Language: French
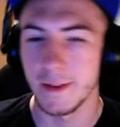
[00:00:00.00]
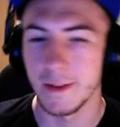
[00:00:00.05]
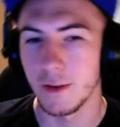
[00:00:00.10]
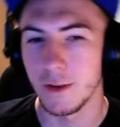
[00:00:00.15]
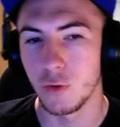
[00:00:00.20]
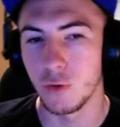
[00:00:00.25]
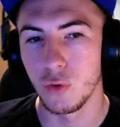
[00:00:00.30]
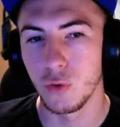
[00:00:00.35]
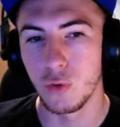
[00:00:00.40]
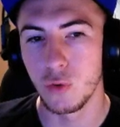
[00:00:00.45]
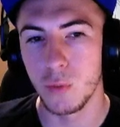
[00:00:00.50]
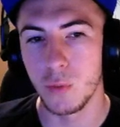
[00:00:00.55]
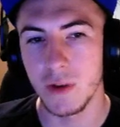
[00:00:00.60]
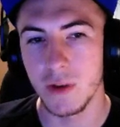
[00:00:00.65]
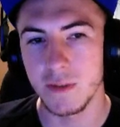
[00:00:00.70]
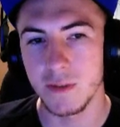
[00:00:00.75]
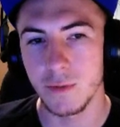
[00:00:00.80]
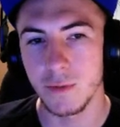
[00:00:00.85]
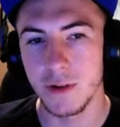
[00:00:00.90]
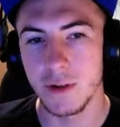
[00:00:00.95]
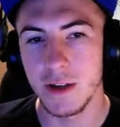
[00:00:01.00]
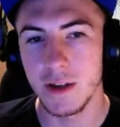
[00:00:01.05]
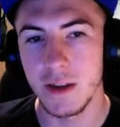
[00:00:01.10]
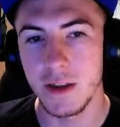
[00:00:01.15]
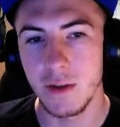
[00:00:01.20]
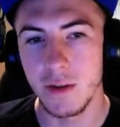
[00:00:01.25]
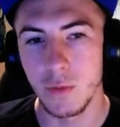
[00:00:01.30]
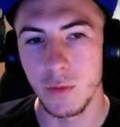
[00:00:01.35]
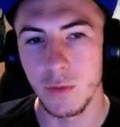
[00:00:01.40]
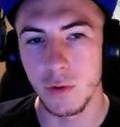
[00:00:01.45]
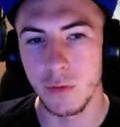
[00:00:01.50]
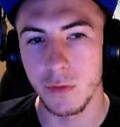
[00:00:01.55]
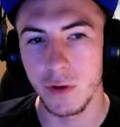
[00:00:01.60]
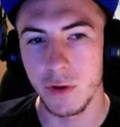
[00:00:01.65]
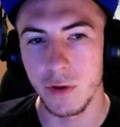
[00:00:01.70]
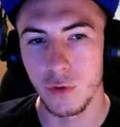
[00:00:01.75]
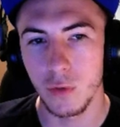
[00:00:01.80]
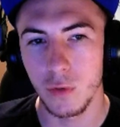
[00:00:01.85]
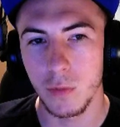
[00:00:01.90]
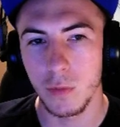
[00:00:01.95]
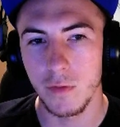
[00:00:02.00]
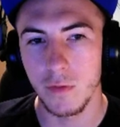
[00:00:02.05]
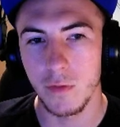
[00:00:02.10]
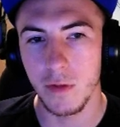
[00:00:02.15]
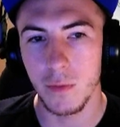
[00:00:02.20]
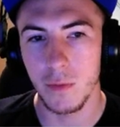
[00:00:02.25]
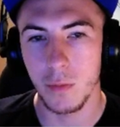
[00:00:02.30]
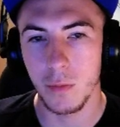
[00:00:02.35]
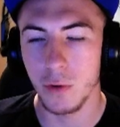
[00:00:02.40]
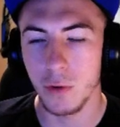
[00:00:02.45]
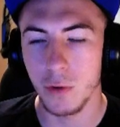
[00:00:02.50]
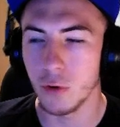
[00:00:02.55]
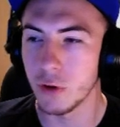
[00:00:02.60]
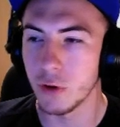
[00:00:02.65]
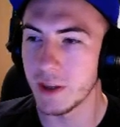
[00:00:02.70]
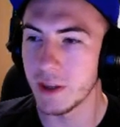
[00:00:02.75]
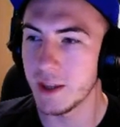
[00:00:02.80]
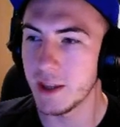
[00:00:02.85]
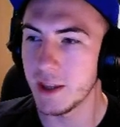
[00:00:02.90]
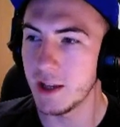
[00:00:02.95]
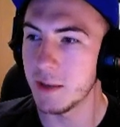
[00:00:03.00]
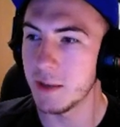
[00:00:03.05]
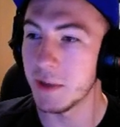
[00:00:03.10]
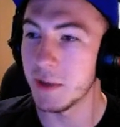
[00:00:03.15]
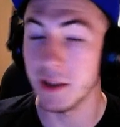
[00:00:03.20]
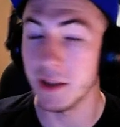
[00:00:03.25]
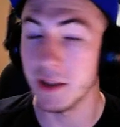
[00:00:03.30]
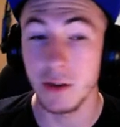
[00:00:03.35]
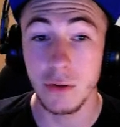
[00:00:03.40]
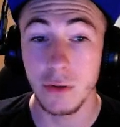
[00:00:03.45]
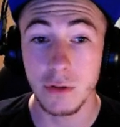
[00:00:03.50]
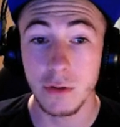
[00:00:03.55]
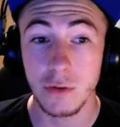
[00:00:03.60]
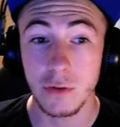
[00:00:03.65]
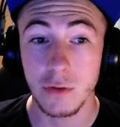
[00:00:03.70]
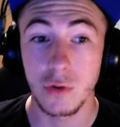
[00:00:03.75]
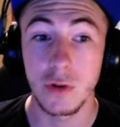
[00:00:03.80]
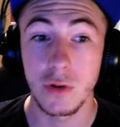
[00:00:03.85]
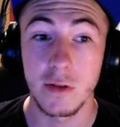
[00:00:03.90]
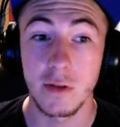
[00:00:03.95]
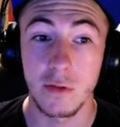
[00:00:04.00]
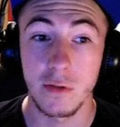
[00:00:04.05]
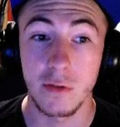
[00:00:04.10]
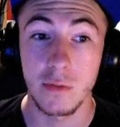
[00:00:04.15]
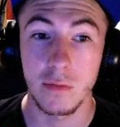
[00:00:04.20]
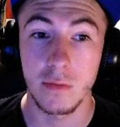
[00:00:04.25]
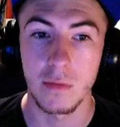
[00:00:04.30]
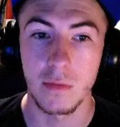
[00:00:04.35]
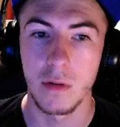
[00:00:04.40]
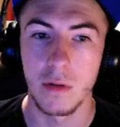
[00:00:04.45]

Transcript: du, placement de Lenny au premier tour pour vraiment prendre le kill, et maintenant qu'ils sont.